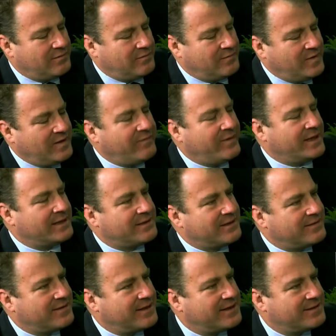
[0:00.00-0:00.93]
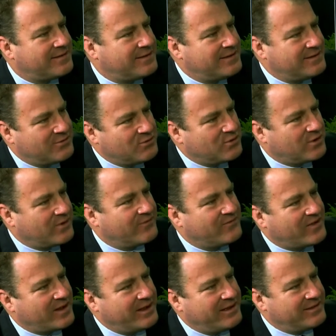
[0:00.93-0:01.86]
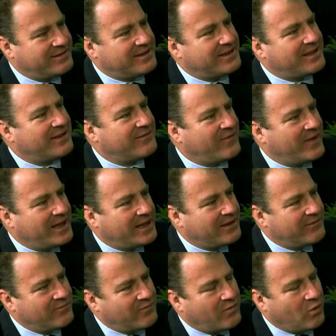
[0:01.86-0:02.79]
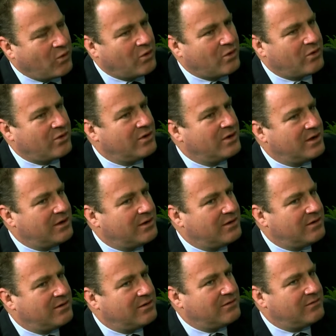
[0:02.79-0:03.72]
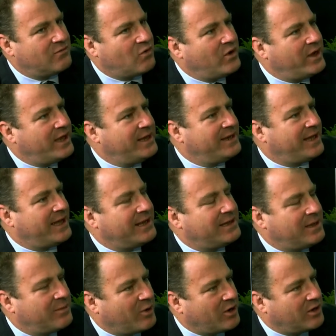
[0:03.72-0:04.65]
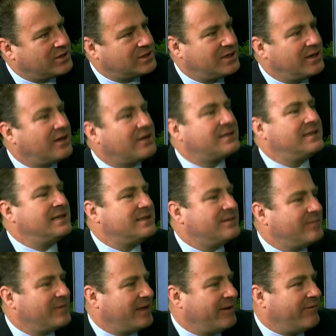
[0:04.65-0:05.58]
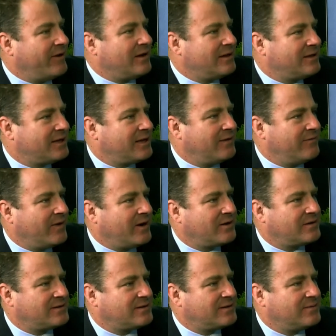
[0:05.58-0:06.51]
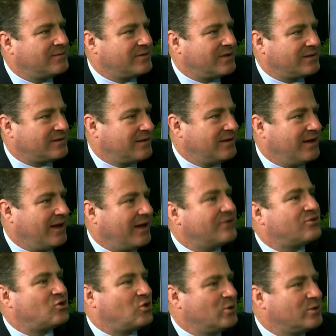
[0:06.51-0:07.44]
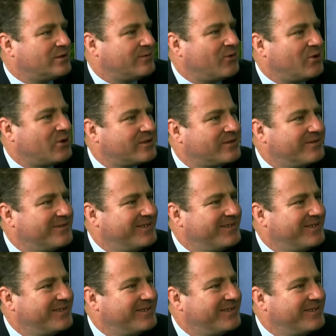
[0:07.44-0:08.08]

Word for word: wie wird es jetzt in Zukunft äh, sich entwickeln? Wo wohin geht die Branche nach diesem gewaltigen Wachstum als, als Schlusswort?